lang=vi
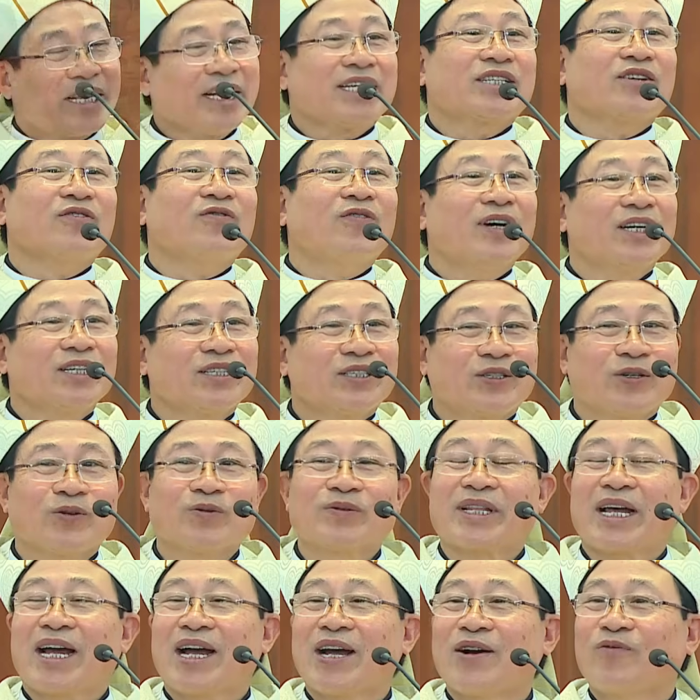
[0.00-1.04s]
thể giáo phận chúng
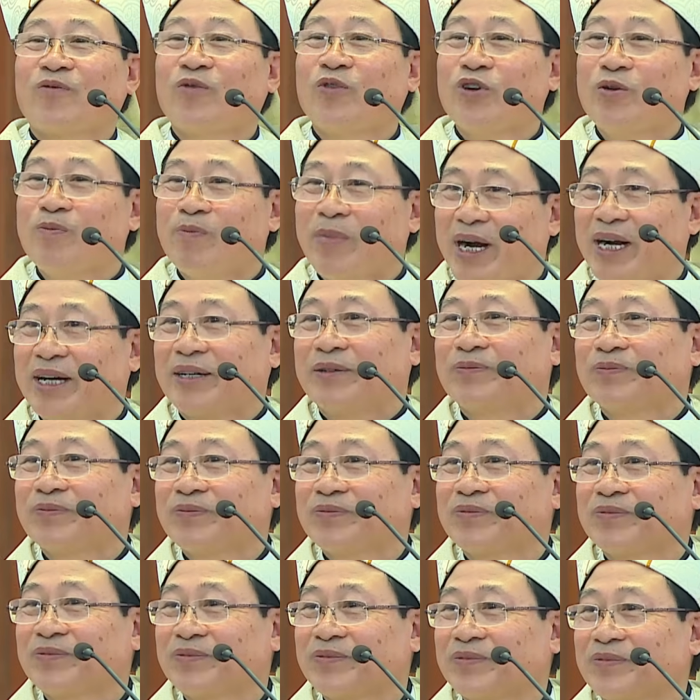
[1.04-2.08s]
ta vui mừng,
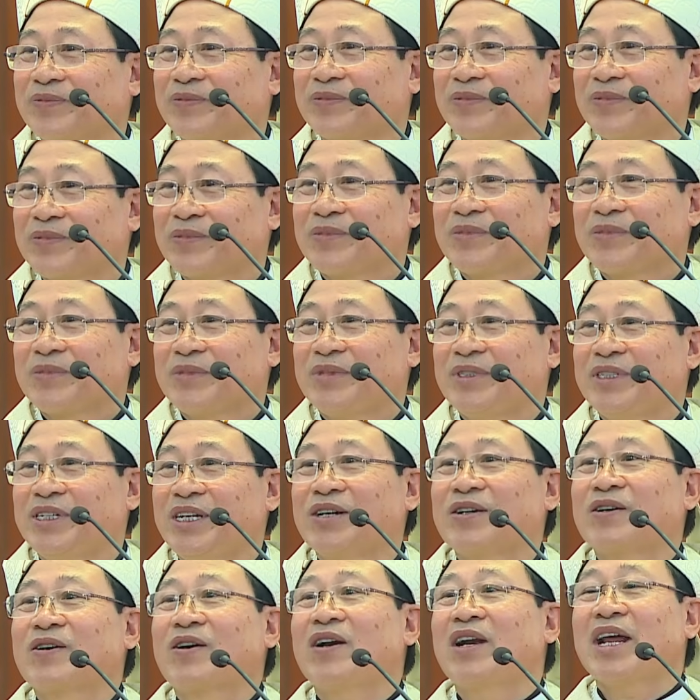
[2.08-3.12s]

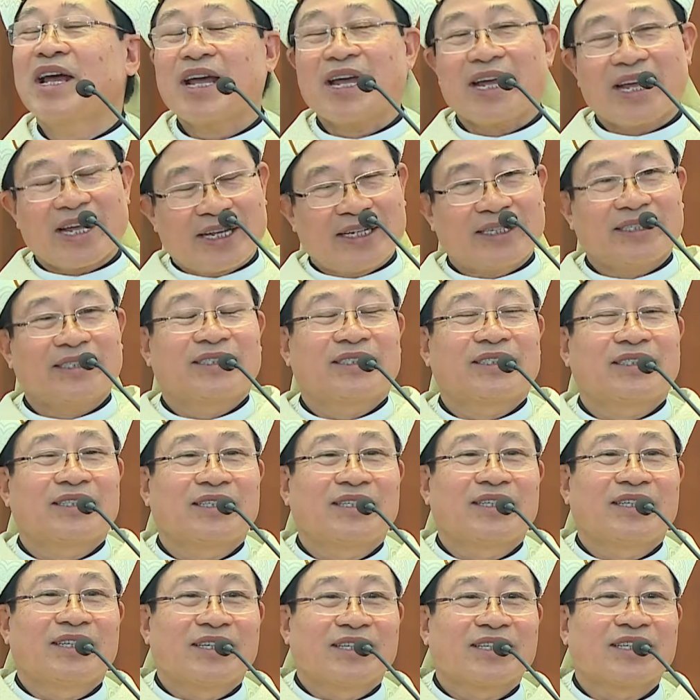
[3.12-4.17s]
nhưng có lẽ
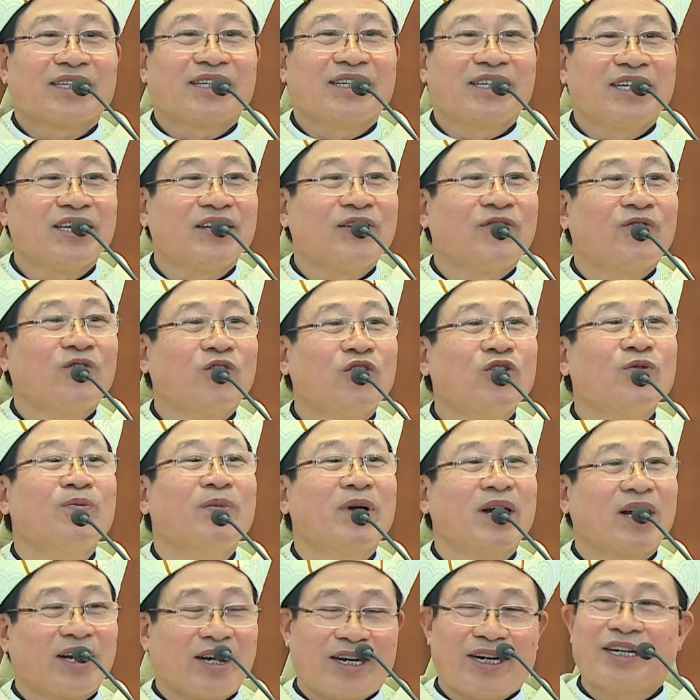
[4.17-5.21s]
người vui
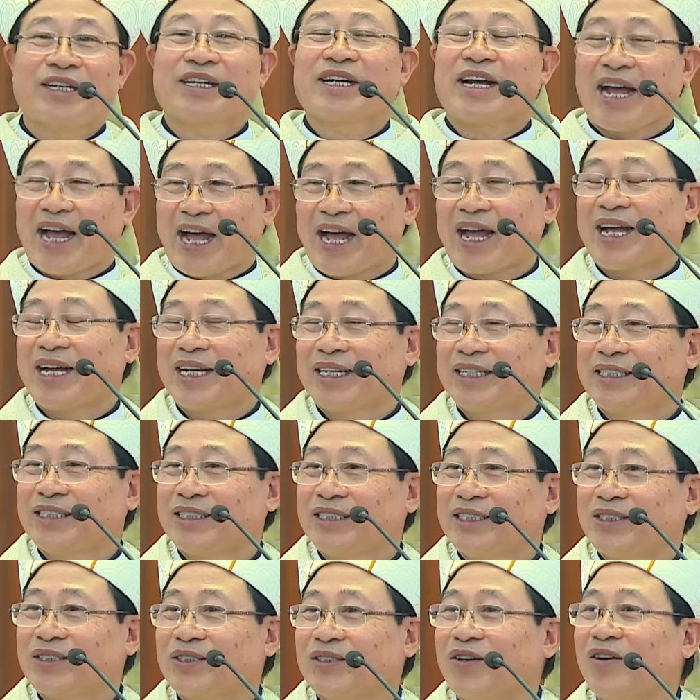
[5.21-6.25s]
mừng hơn cả
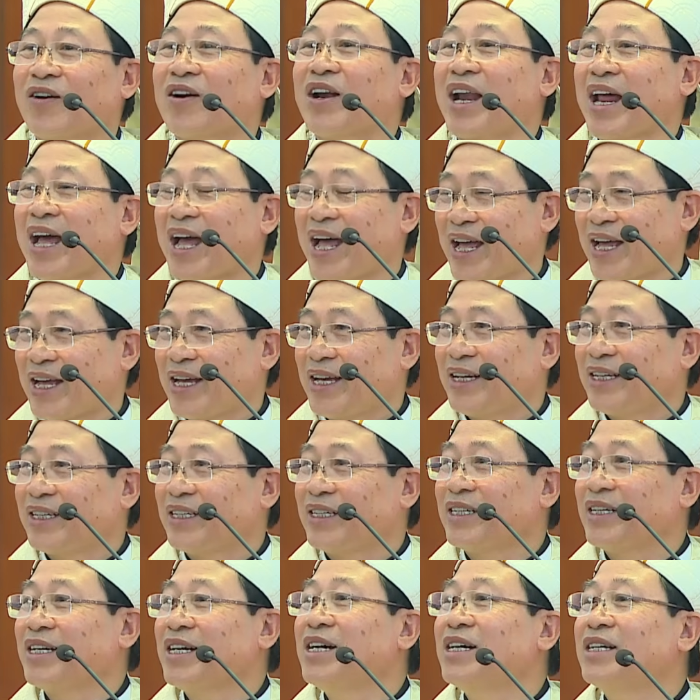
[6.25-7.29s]
đó là
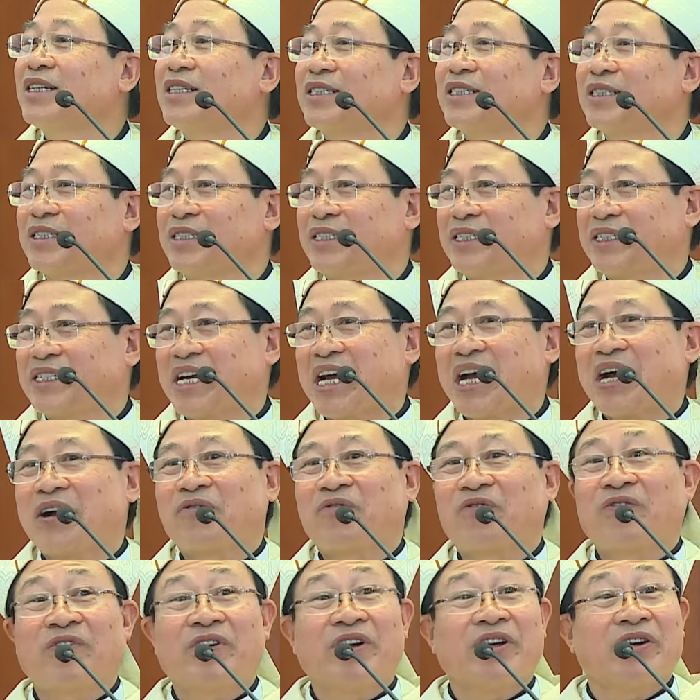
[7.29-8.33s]
Đức Cha
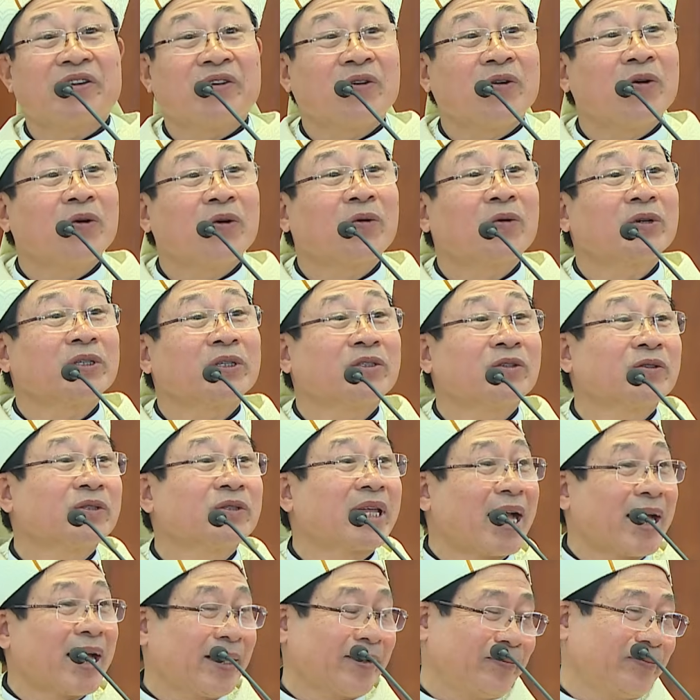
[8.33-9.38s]
Phêrô của chúng ta.